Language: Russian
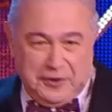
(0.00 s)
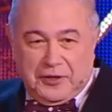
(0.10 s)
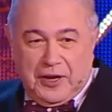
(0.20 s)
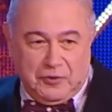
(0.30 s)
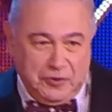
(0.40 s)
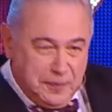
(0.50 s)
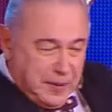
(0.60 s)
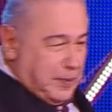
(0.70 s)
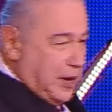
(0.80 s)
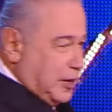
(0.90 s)
И как он
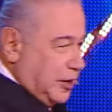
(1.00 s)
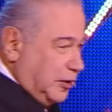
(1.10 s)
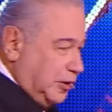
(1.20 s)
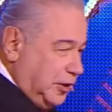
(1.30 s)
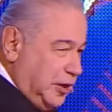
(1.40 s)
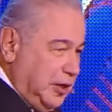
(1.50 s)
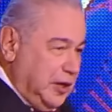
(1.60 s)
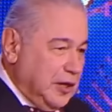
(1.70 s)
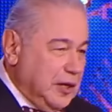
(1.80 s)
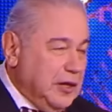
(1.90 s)
бабахал,
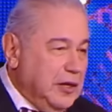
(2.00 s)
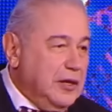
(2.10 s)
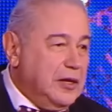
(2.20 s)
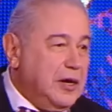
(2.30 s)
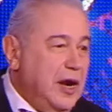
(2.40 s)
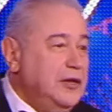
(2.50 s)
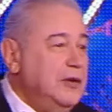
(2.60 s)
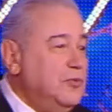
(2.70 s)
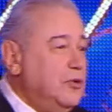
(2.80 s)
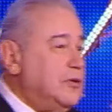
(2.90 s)
ранним